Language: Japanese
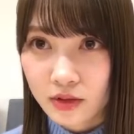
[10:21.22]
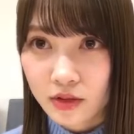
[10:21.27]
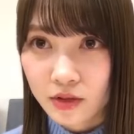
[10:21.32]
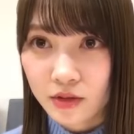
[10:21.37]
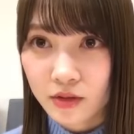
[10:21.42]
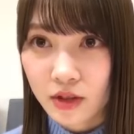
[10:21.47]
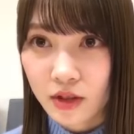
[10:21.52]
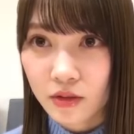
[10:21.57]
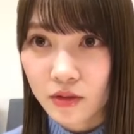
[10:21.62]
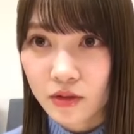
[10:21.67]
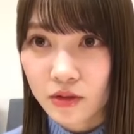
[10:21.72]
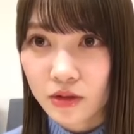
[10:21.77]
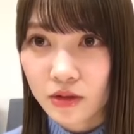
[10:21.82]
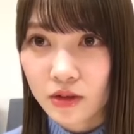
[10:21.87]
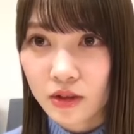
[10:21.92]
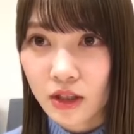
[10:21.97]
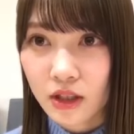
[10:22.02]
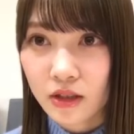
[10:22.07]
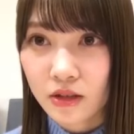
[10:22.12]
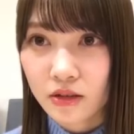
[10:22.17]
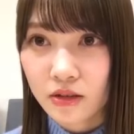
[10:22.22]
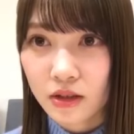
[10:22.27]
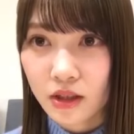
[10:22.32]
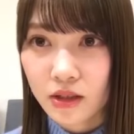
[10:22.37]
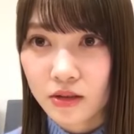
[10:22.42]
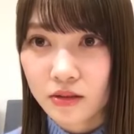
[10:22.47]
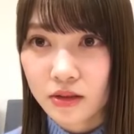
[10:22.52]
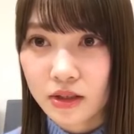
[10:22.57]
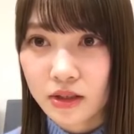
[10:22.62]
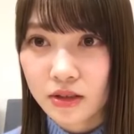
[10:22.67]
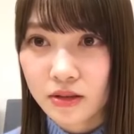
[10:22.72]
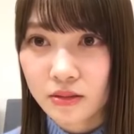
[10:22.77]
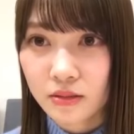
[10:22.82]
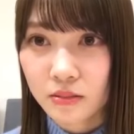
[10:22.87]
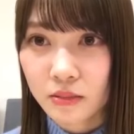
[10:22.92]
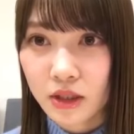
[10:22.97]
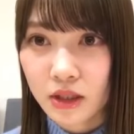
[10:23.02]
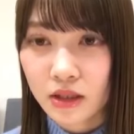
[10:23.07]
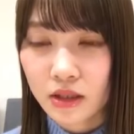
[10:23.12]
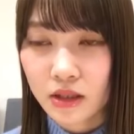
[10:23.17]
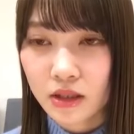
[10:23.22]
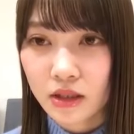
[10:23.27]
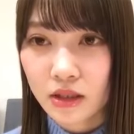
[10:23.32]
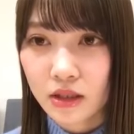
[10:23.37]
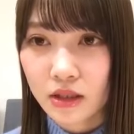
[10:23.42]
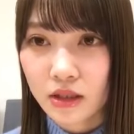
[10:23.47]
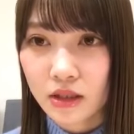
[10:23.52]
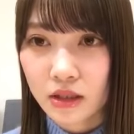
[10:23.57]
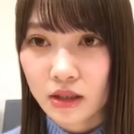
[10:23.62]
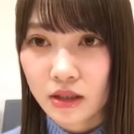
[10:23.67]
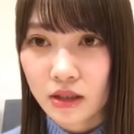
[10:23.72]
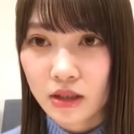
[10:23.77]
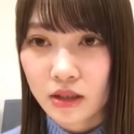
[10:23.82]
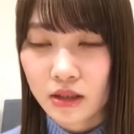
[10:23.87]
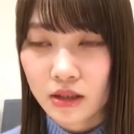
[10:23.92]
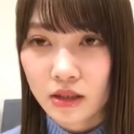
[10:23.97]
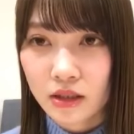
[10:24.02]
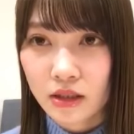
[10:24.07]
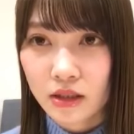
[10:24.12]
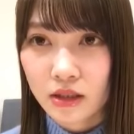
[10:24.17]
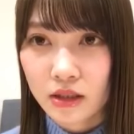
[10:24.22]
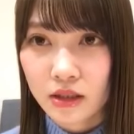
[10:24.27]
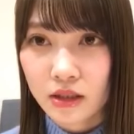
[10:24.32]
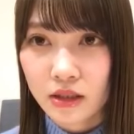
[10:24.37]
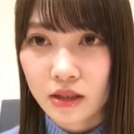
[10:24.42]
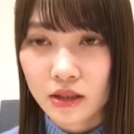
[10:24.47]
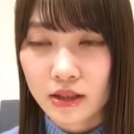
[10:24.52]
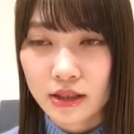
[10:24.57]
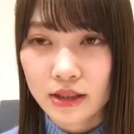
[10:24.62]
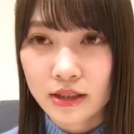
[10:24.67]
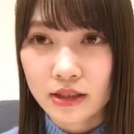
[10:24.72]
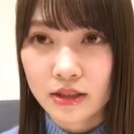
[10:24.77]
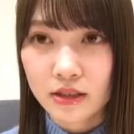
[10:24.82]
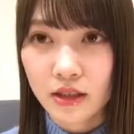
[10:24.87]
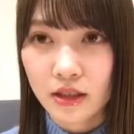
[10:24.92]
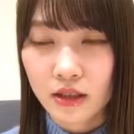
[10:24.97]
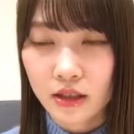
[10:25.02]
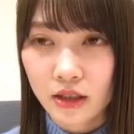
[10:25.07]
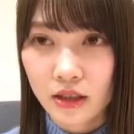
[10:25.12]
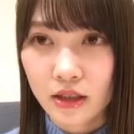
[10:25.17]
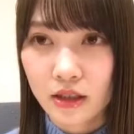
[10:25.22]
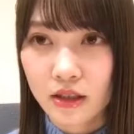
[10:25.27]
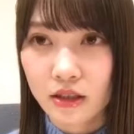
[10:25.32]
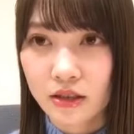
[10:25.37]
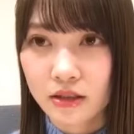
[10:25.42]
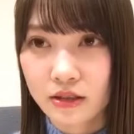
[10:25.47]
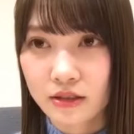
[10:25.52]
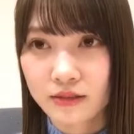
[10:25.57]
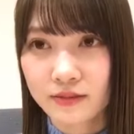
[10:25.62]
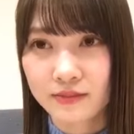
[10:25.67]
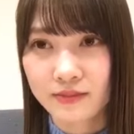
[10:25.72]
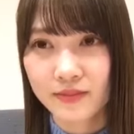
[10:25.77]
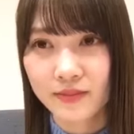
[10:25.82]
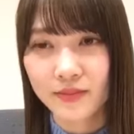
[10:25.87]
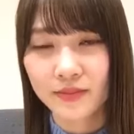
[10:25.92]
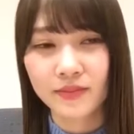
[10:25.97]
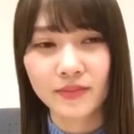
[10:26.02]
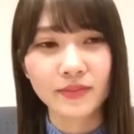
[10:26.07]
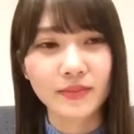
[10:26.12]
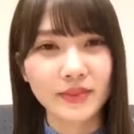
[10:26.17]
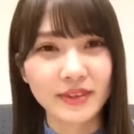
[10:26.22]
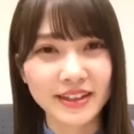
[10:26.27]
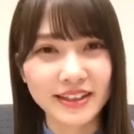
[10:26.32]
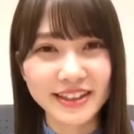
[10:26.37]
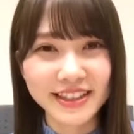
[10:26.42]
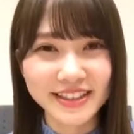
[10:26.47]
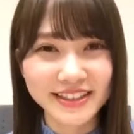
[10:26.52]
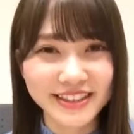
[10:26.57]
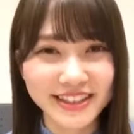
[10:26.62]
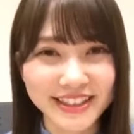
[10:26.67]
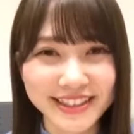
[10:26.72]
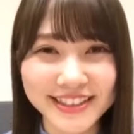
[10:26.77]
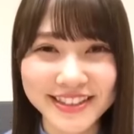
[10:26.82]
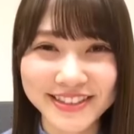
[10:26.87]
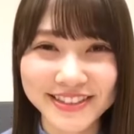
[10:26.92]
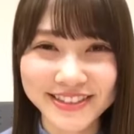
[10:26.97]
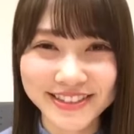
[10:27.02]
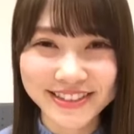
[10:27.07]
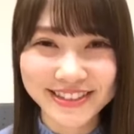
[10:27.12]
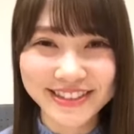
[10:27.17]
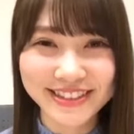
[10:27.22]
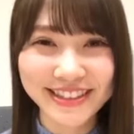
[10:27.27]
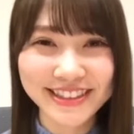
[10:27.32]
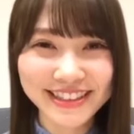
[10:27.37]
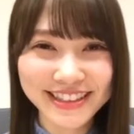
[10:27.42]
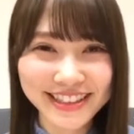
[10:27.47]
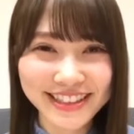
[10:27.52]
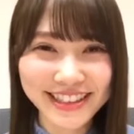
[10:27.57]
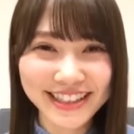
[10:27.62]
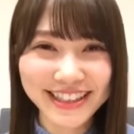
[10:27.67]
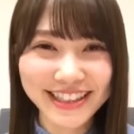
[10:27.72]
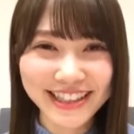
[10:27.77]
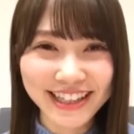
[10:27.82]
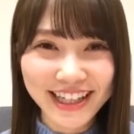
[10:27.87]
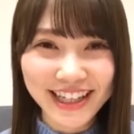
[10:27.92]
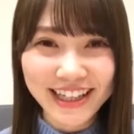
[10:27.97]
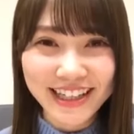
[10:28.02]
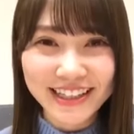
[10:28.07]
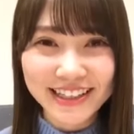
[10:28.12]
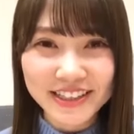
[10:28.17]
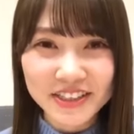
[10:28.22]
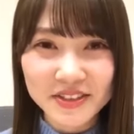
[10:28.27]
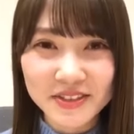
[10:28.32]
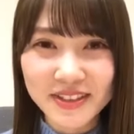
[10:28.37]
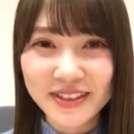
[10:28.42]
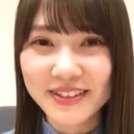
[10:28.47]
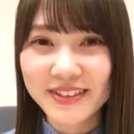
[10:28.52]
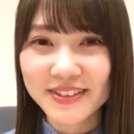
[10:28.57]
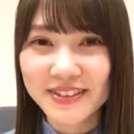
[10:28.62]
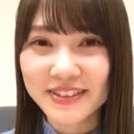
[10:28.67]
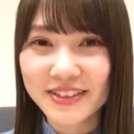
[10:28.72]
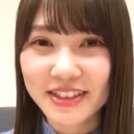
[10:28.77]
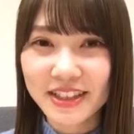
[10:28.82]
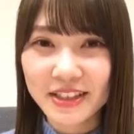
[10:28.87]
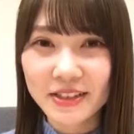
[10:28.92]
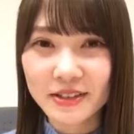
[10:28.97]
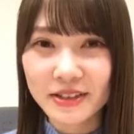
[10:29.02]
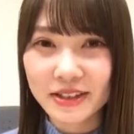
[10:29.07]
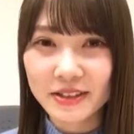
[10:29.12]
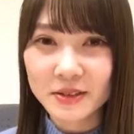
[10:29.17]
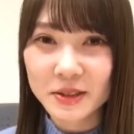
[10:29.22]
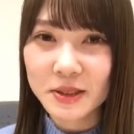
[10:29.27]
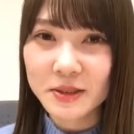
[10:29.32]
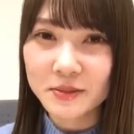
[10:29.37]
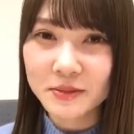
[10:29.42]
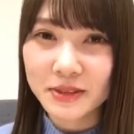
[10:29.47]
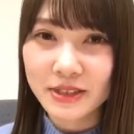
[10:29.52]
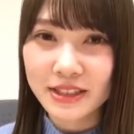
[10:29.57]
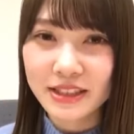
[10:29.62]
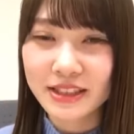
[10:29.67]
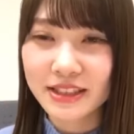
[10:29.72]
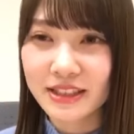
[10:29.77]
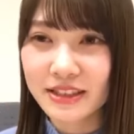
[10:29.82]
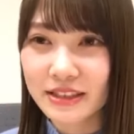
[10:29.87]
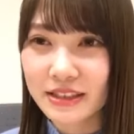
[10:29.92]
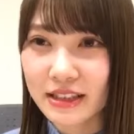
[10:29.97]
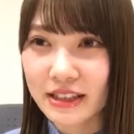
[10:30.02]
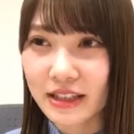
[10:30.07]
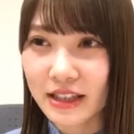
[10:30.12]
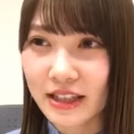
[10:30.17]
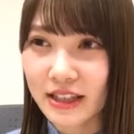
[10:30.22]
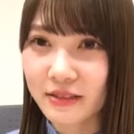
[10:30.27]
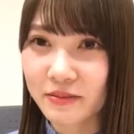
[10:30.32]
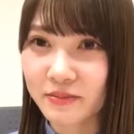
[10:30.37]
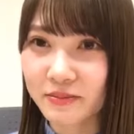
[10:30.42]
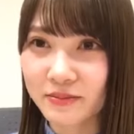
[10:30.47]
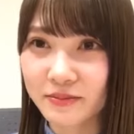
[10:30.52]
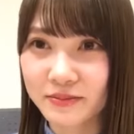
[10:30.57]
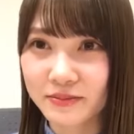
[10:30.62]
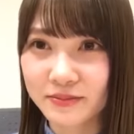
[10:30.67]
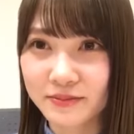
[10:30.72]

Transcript: そんなことないよ、楽しみ。いつかな、いつでしょうそんなことないよ、楽しみにしててね。